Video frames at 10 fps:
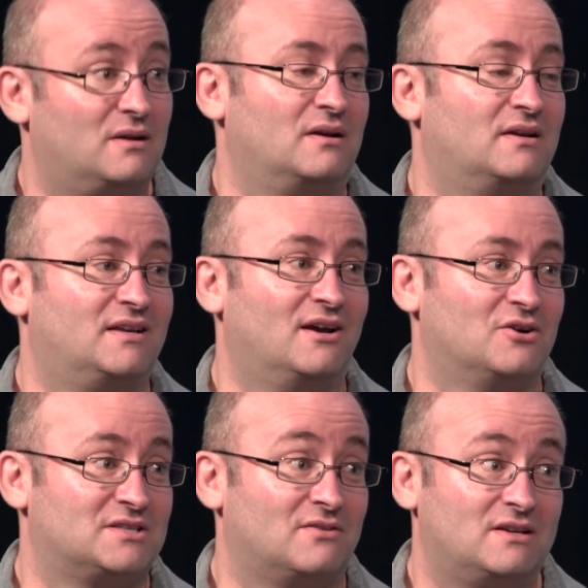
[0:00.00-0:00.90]
где
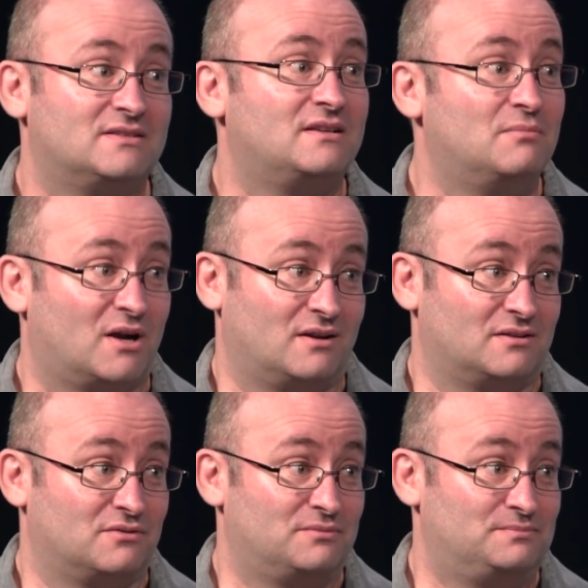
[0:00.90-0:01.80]
голосовали за демократов.